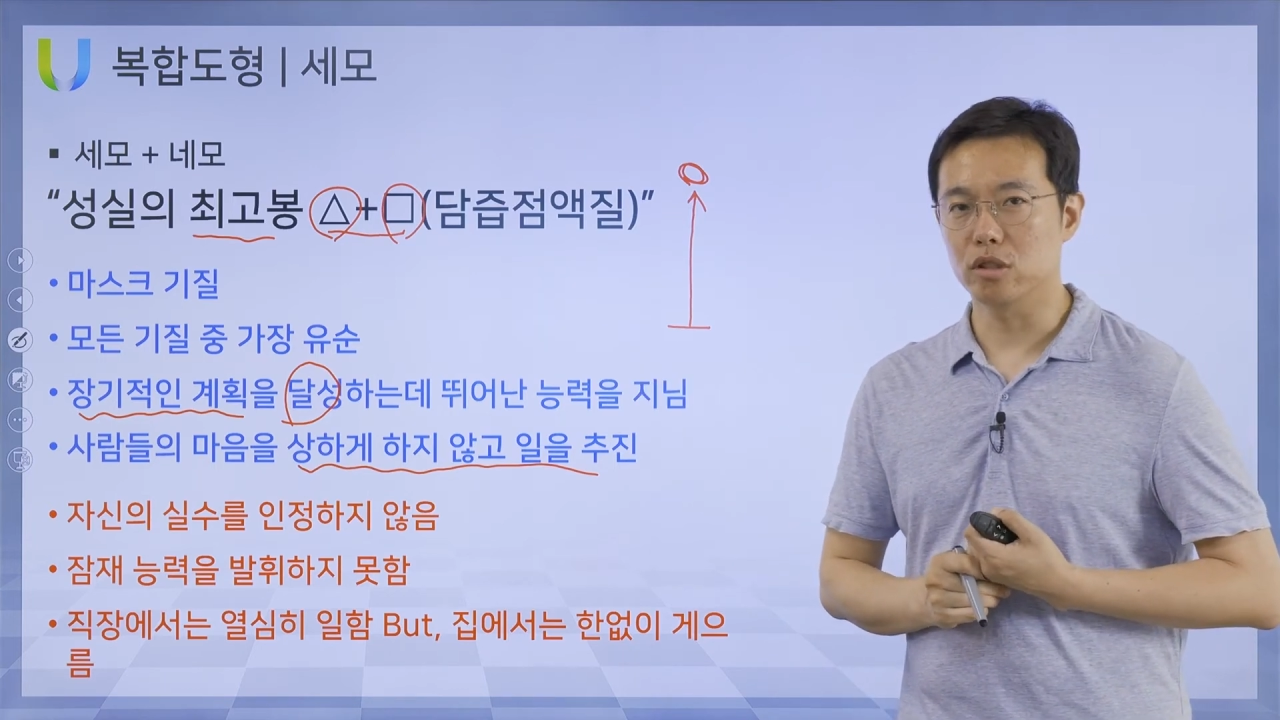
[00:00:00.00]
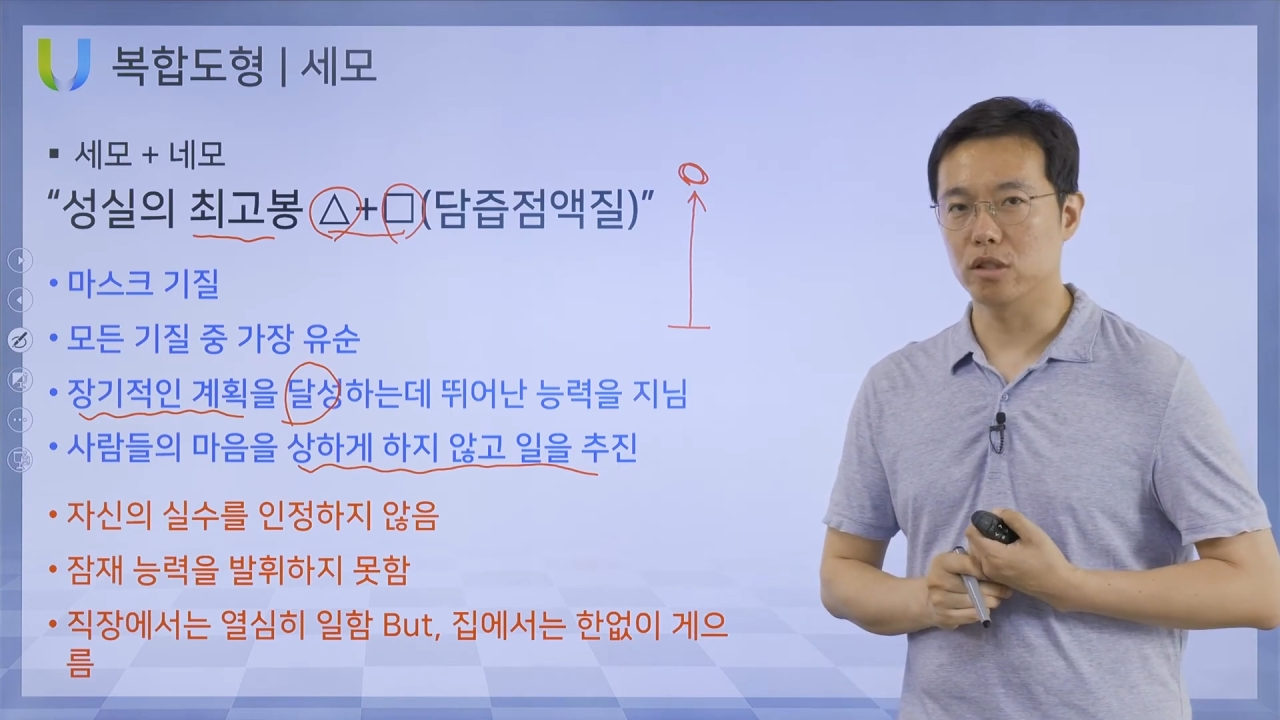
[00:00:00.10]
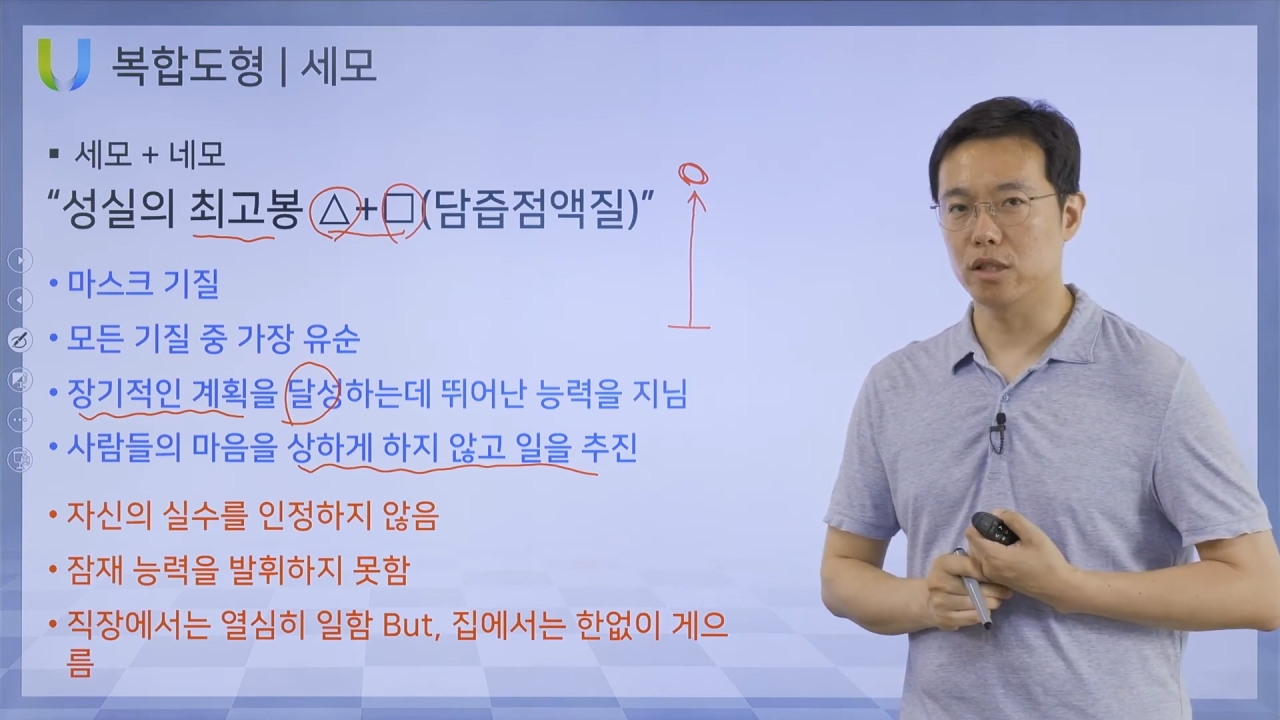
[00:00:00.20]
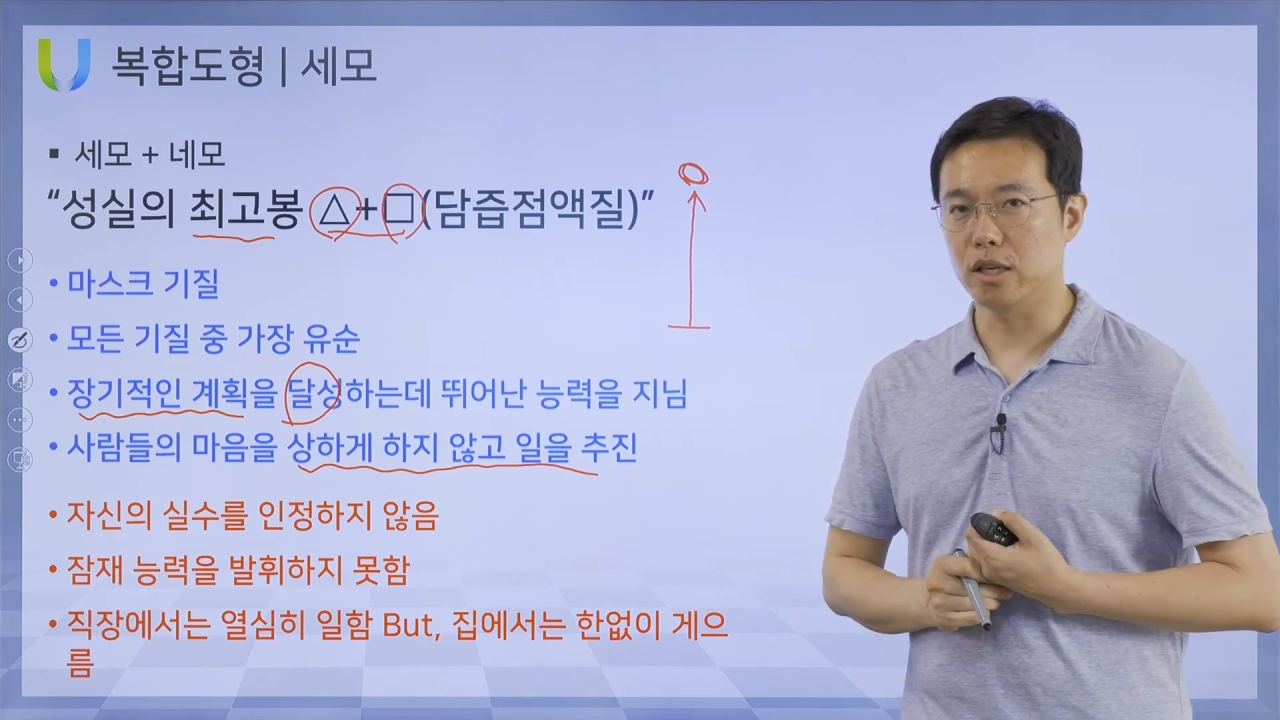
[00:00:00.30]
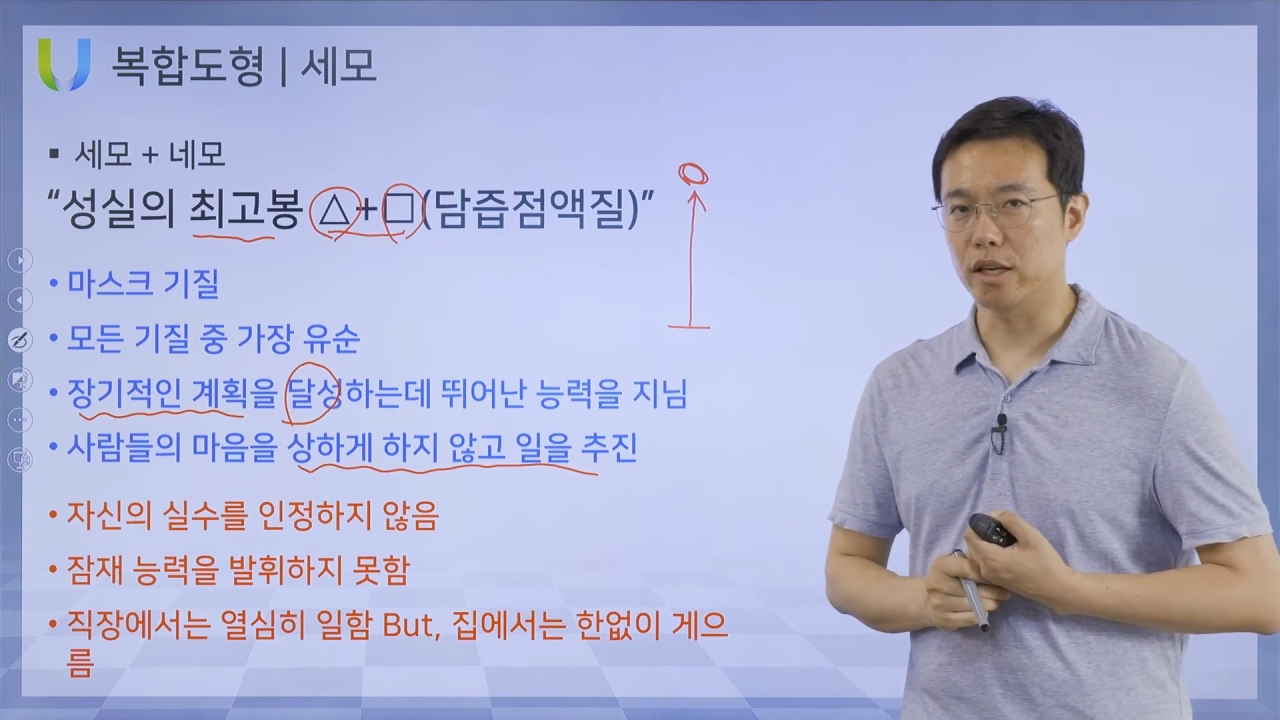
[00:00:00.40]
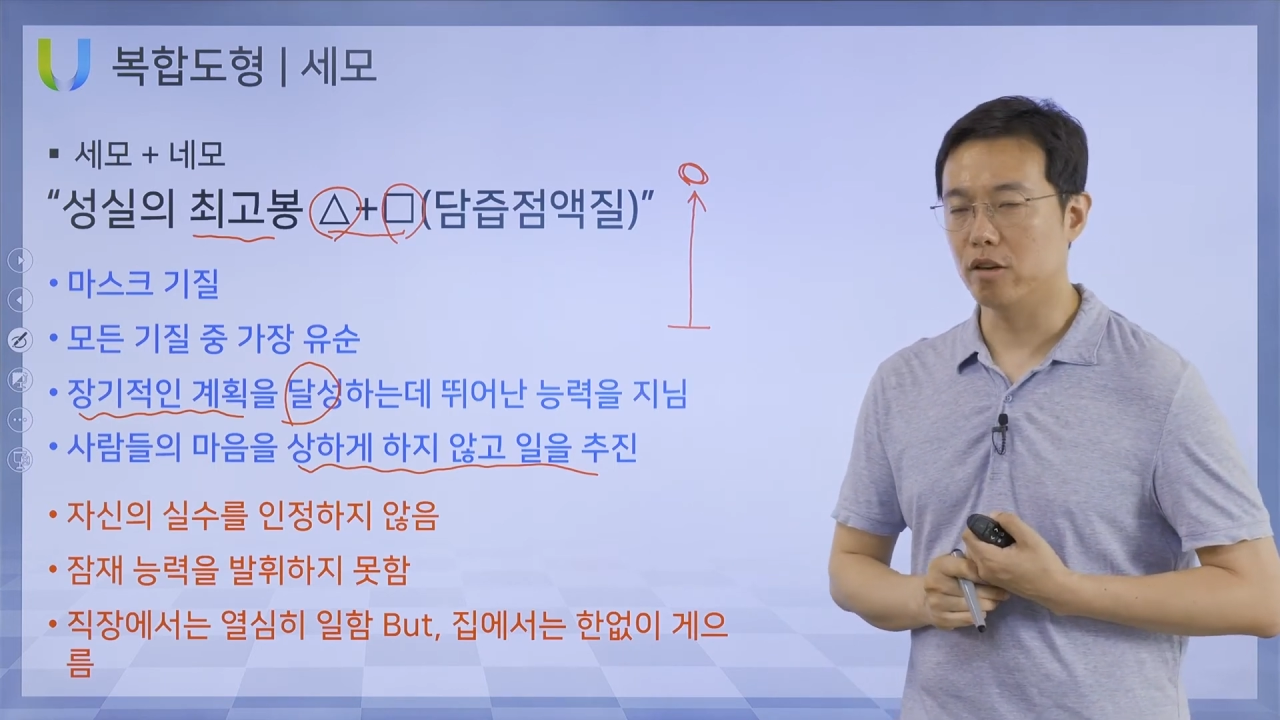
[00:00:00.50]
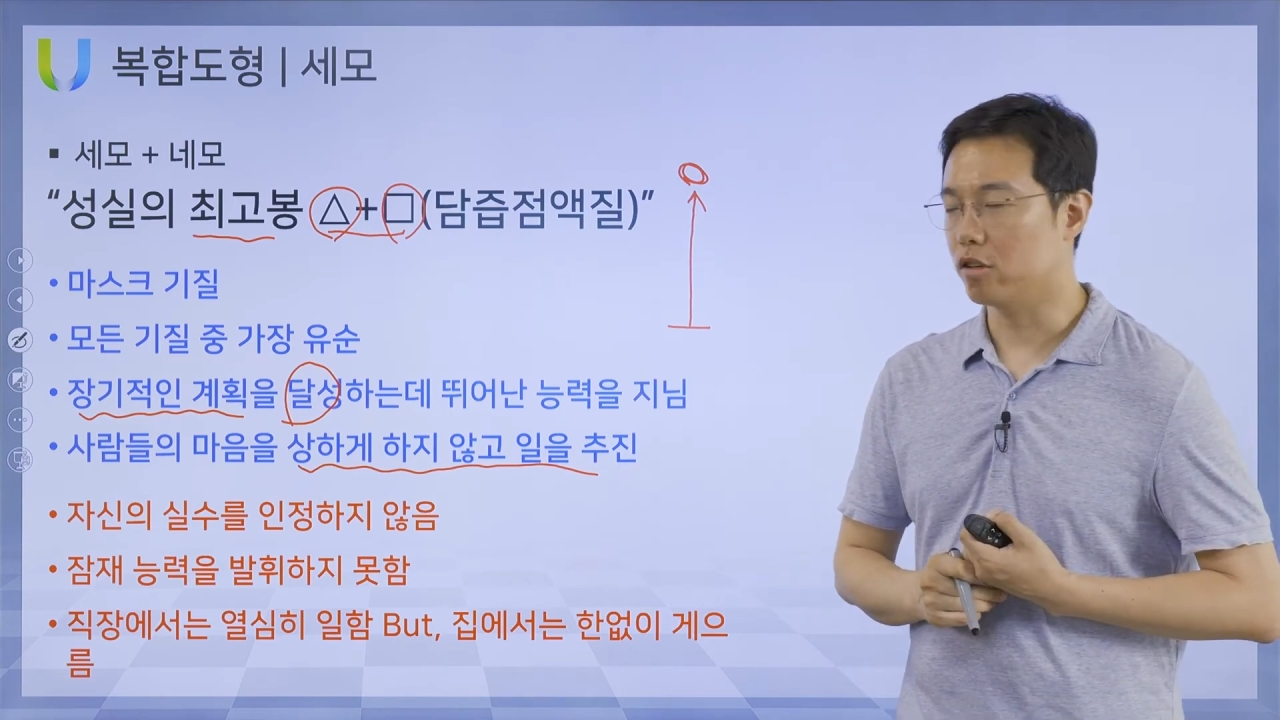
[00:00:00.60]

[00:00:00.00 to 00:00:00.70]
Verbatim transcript: 있잖아요.